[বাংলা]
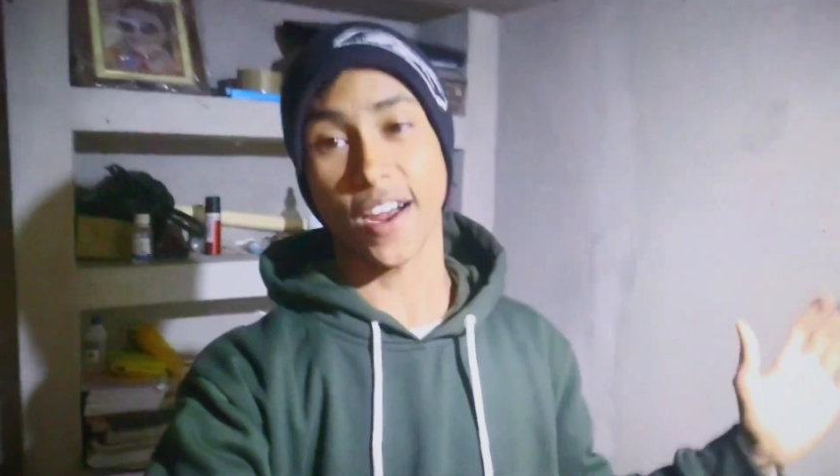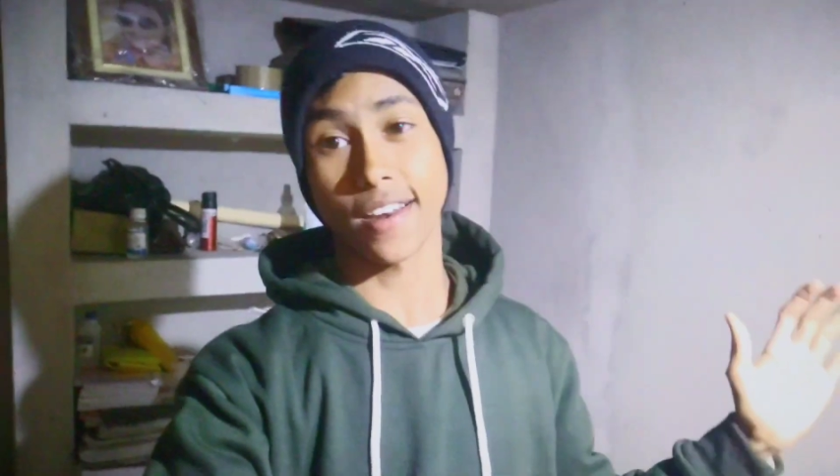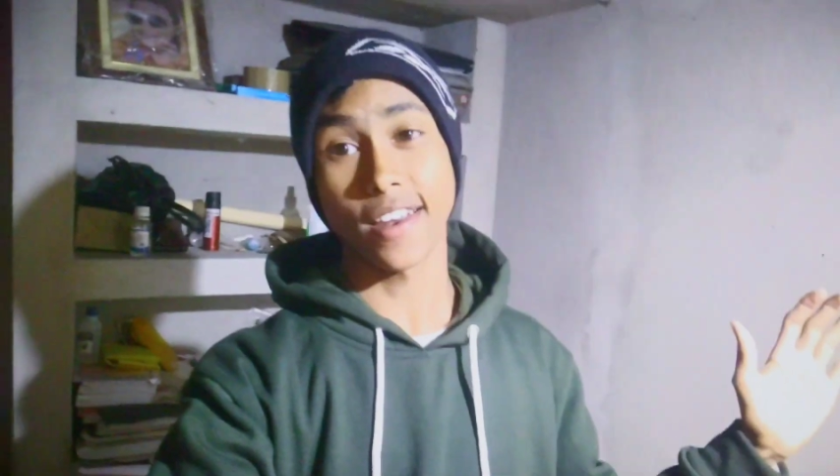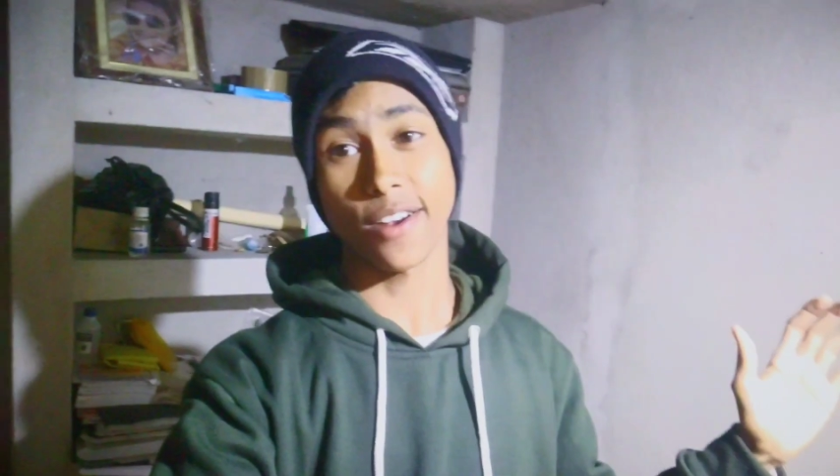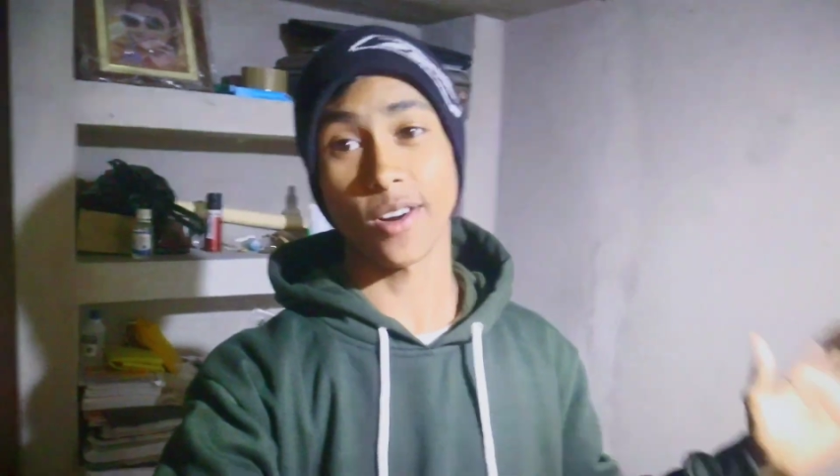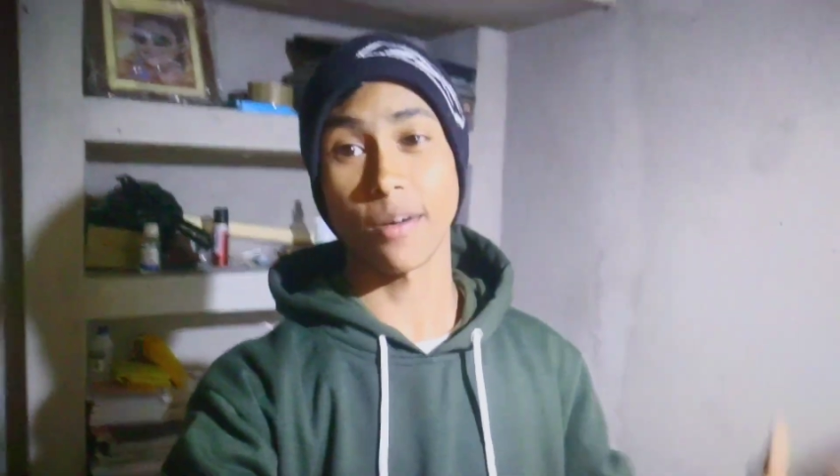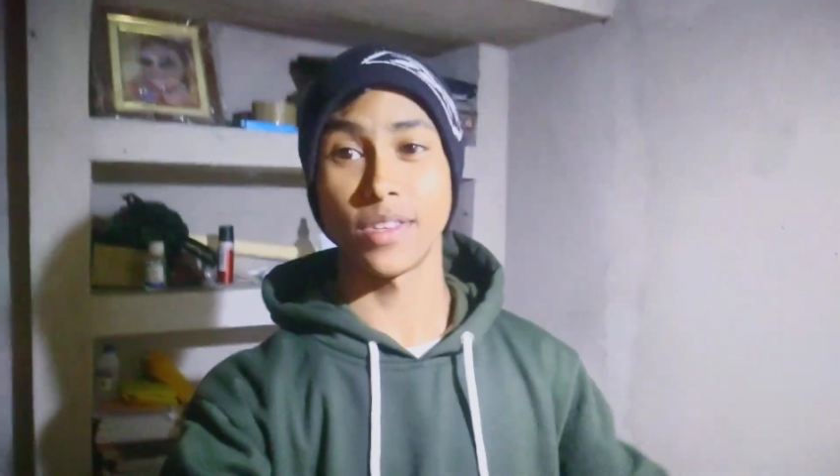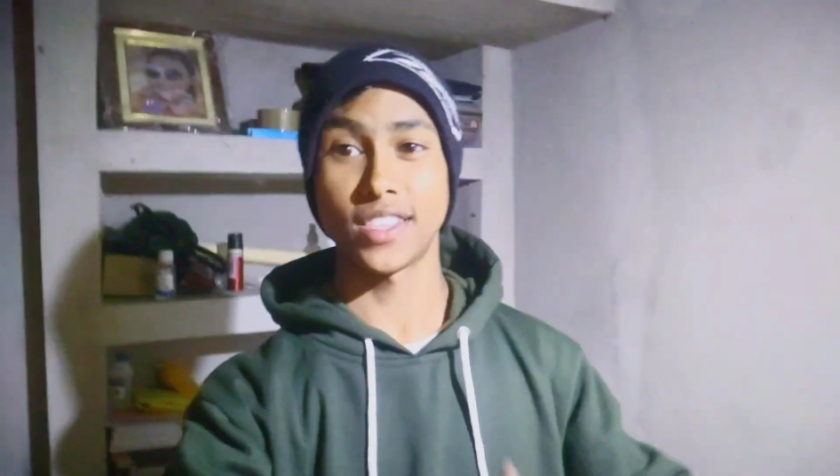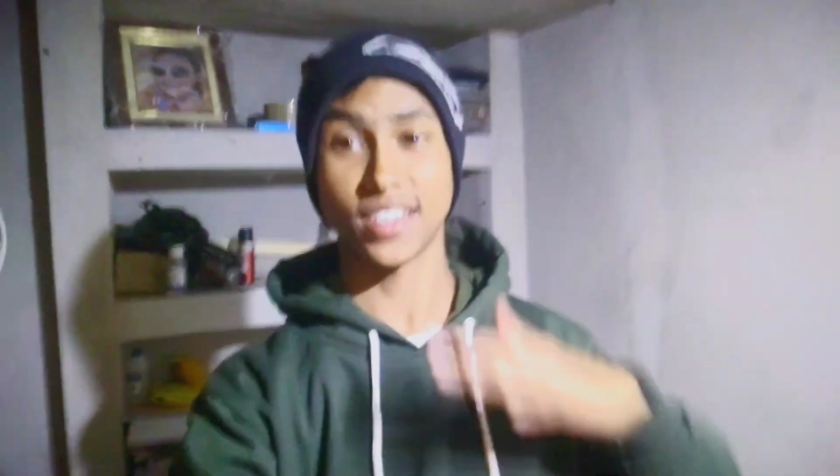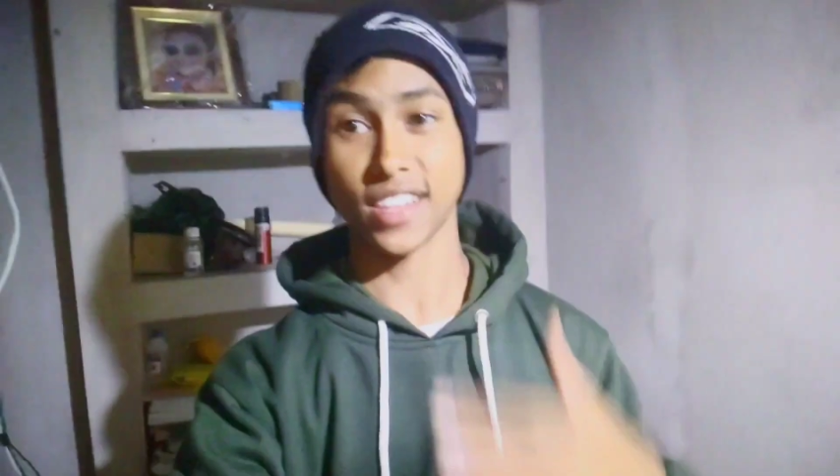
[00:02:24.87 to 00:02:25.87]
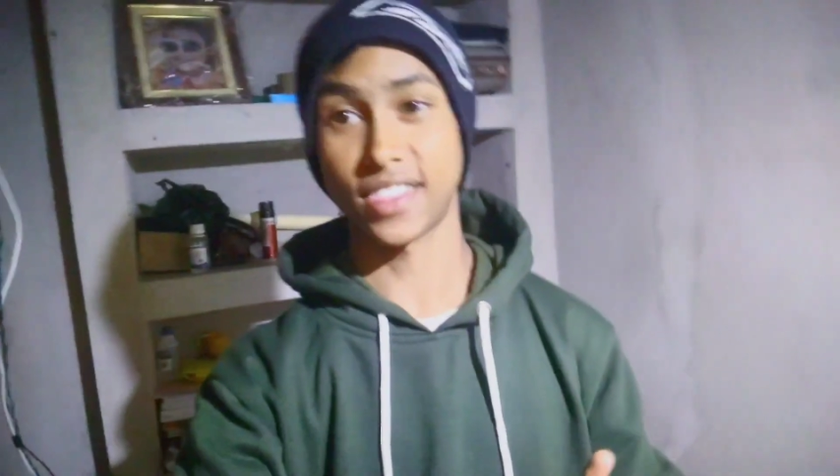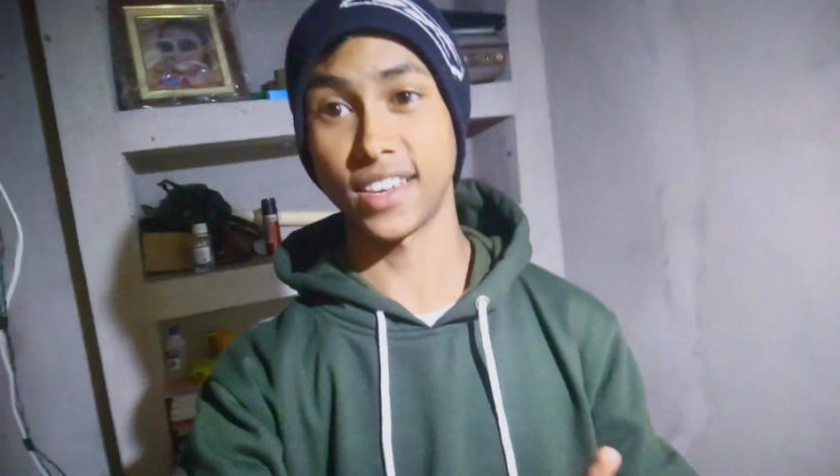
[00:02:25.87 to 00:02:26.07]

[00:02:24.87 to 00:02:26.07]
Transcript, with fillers: ফাইনালি এখন আমি ছাদ